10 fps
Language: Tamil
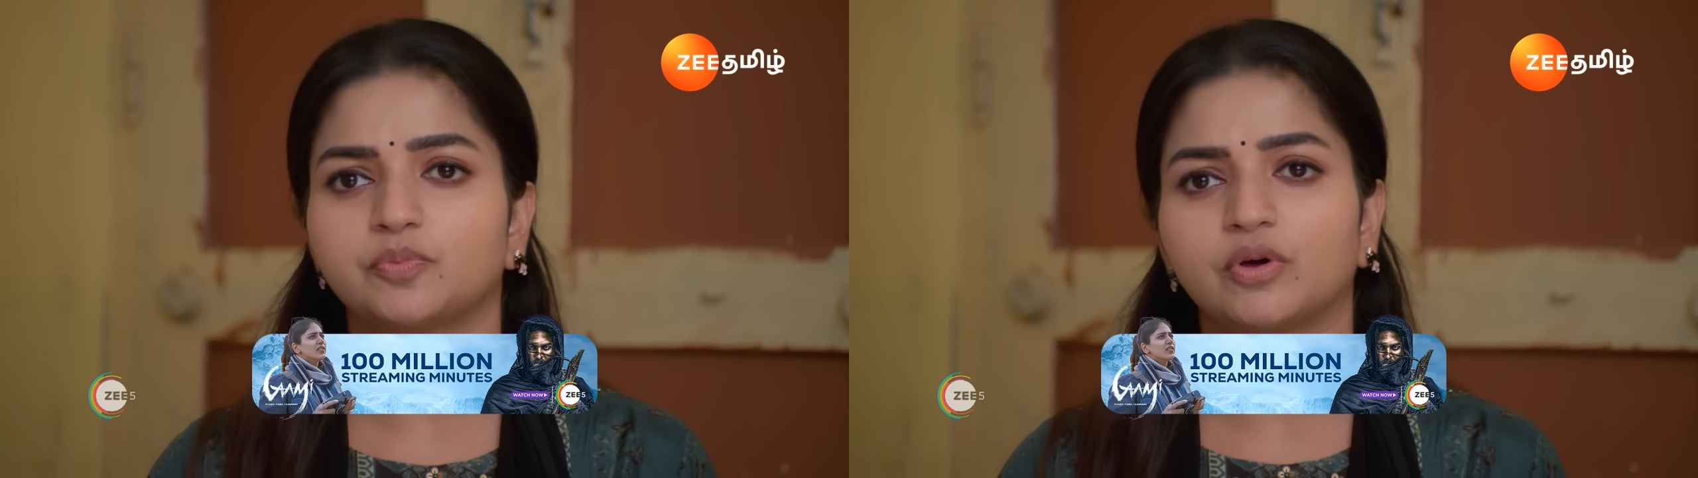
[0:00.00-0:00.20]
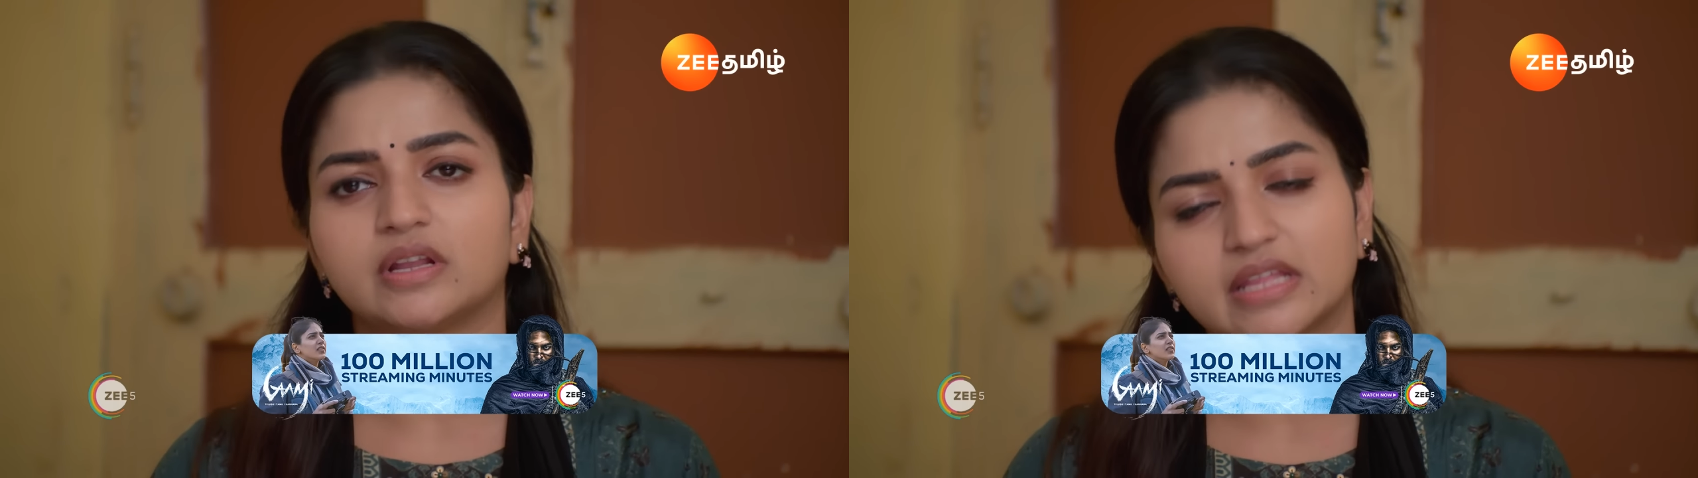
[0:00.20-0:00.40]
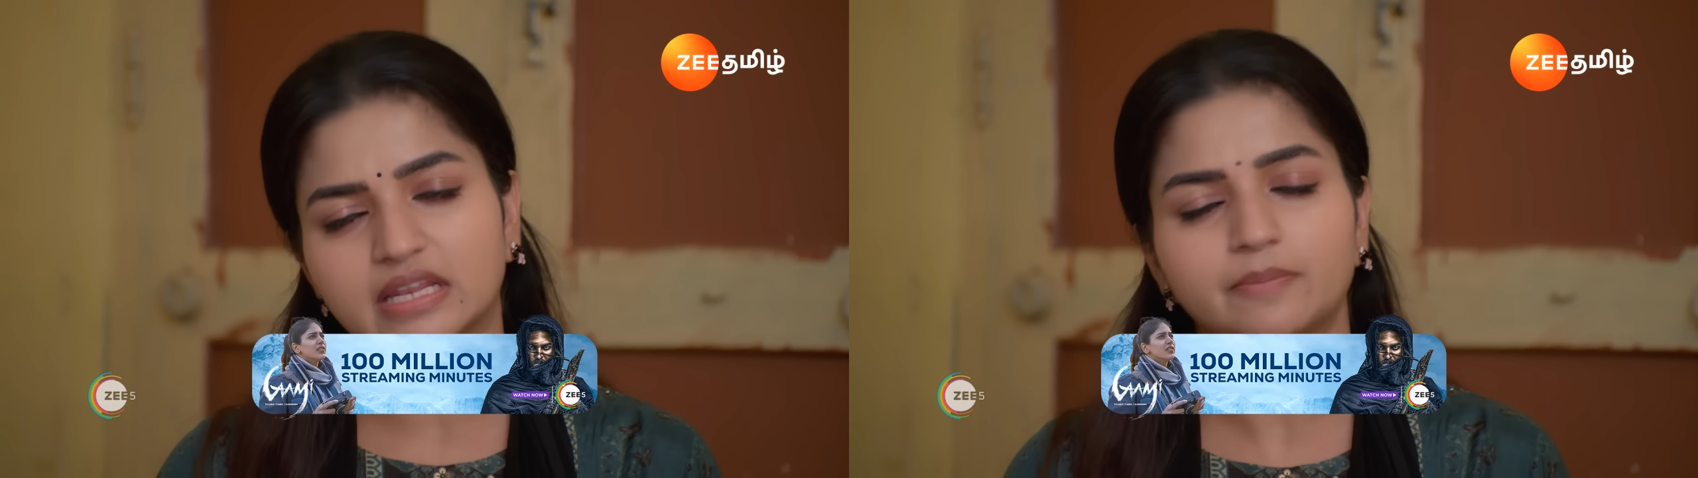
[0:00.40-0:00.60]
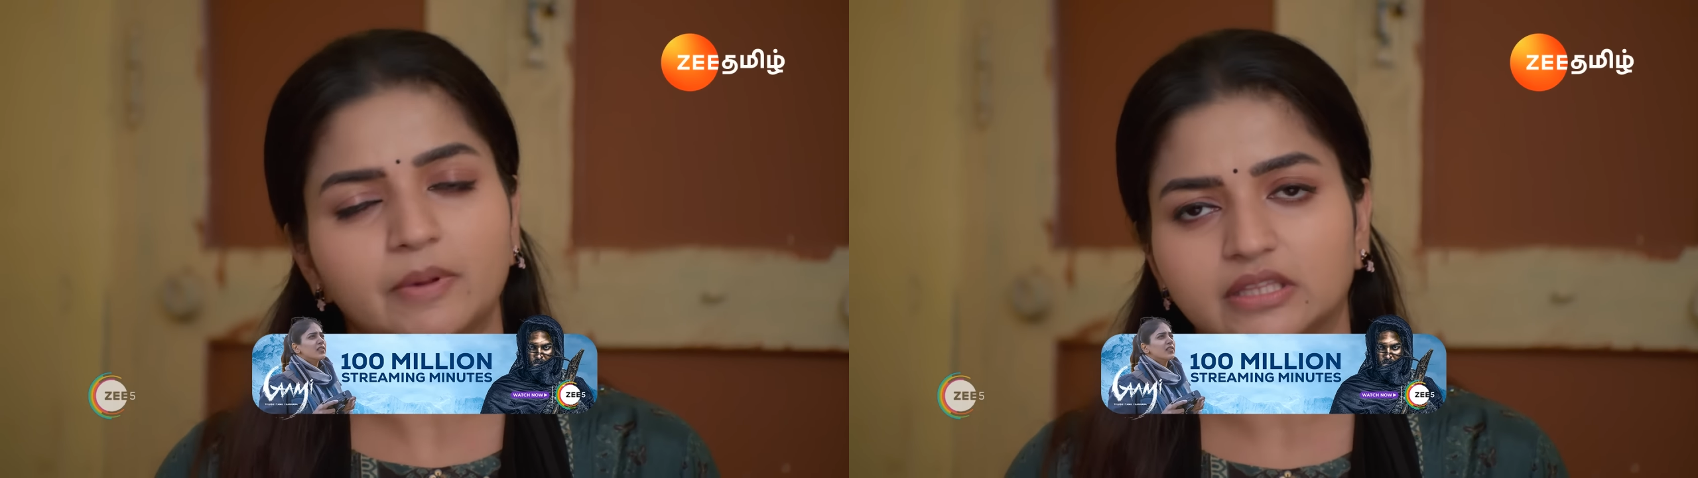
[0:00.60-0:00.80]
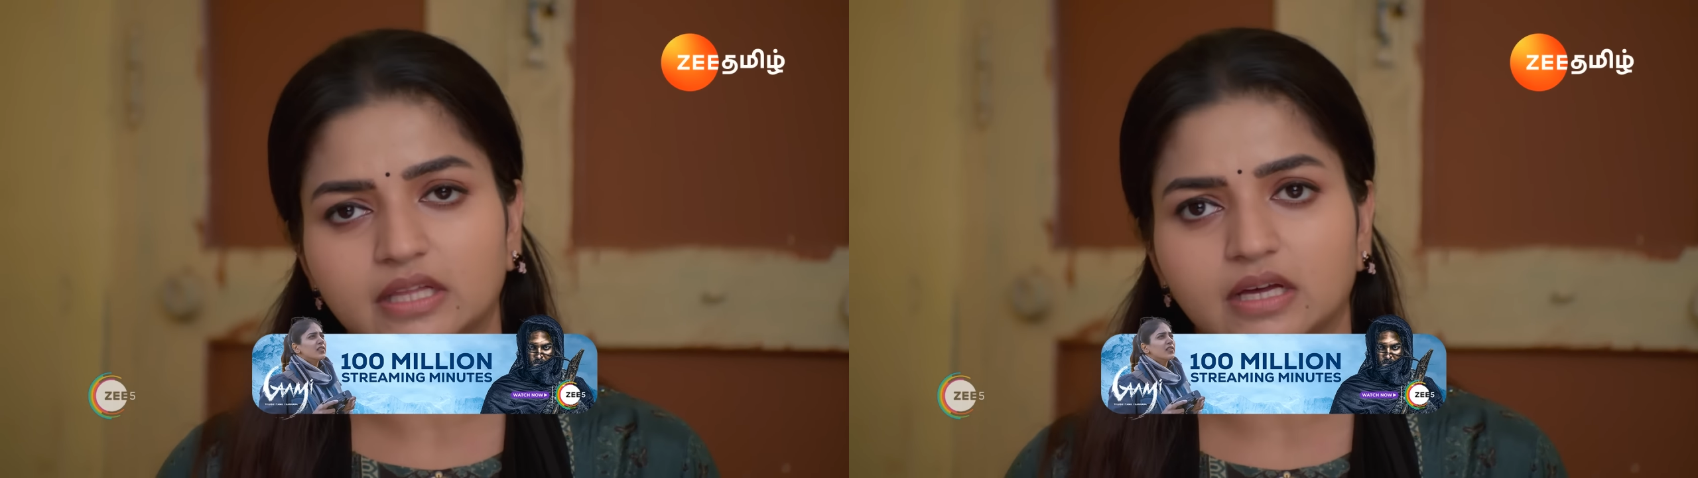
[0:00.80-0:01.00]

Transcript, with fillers: எந்திரிச்சு போனா என்ன